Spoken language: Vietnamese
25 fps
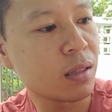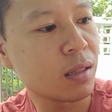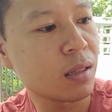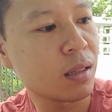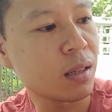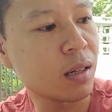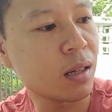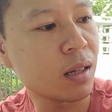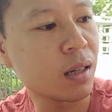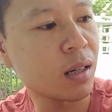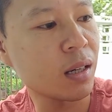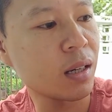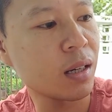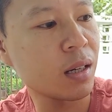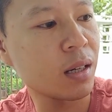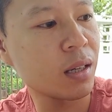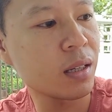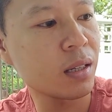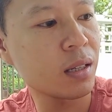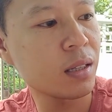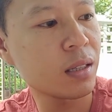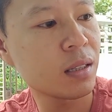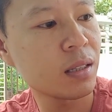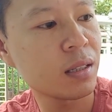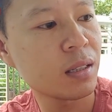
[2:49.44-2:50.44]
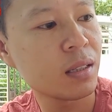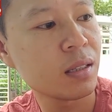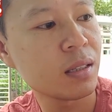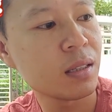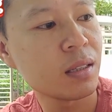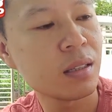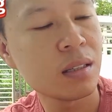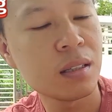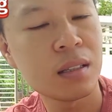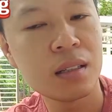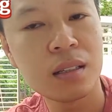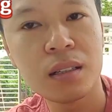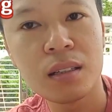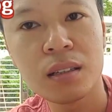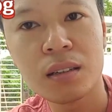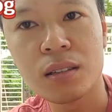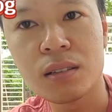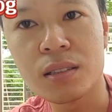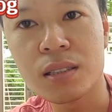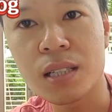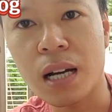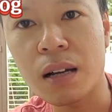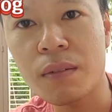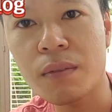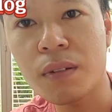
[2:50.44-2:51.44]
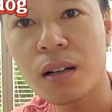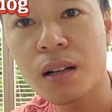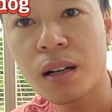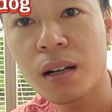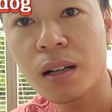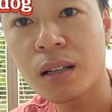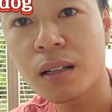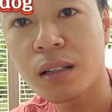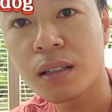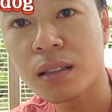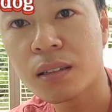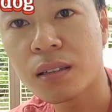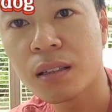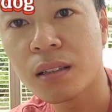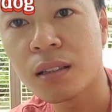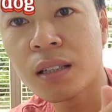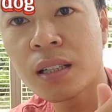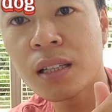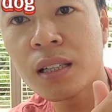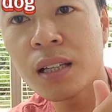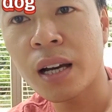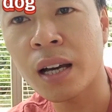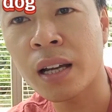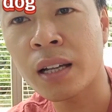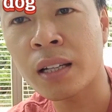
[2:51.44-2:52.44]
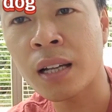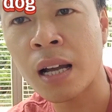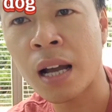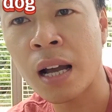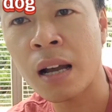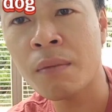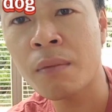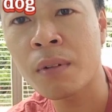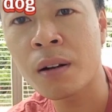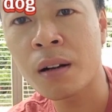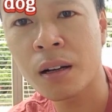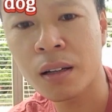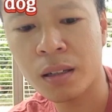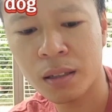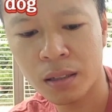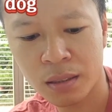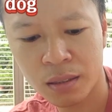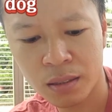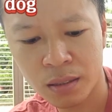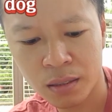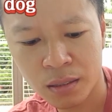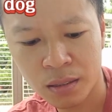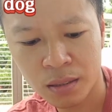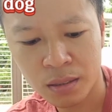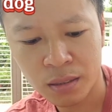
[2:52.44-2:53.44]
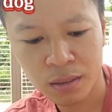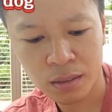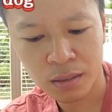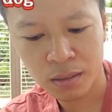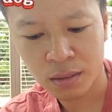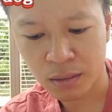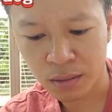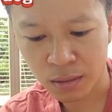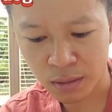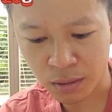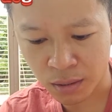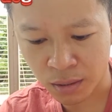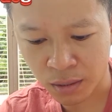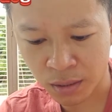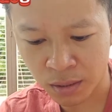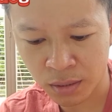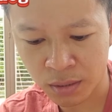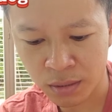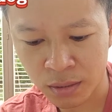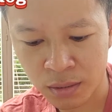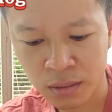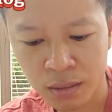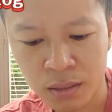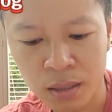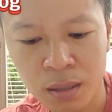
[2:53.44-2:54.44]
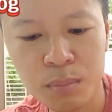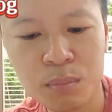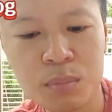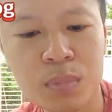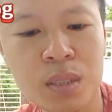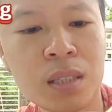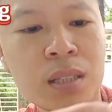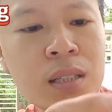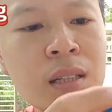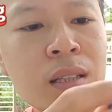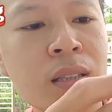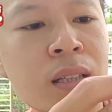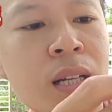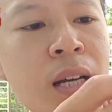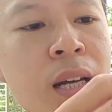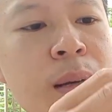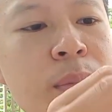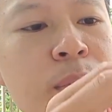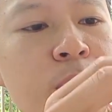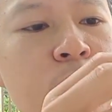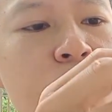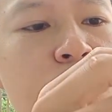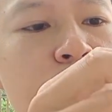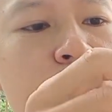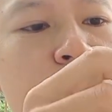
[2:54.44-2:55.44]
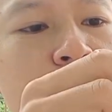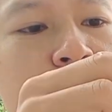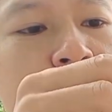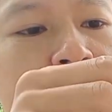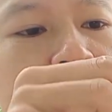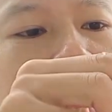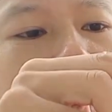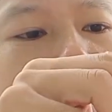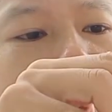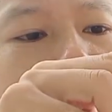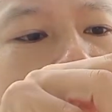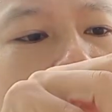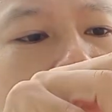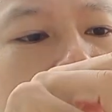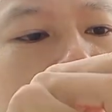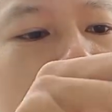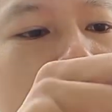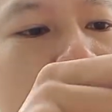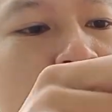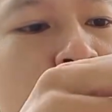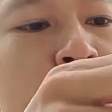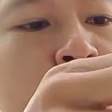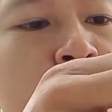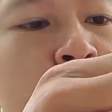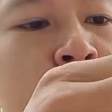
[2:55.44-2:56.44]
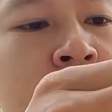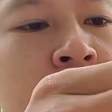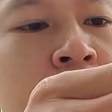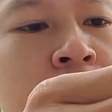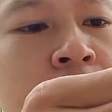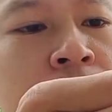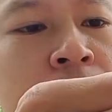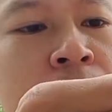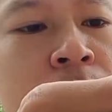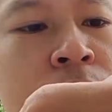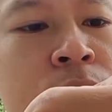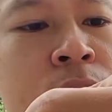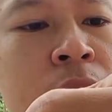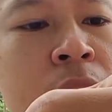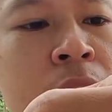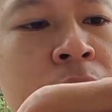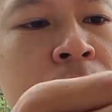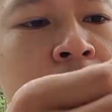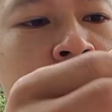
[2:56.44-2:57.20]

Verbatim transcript: đấy tớ dán vào đây tớ ghi ngày tháng vào đây Đấy, thậm chí là thêm cho các bạn một ờ, vài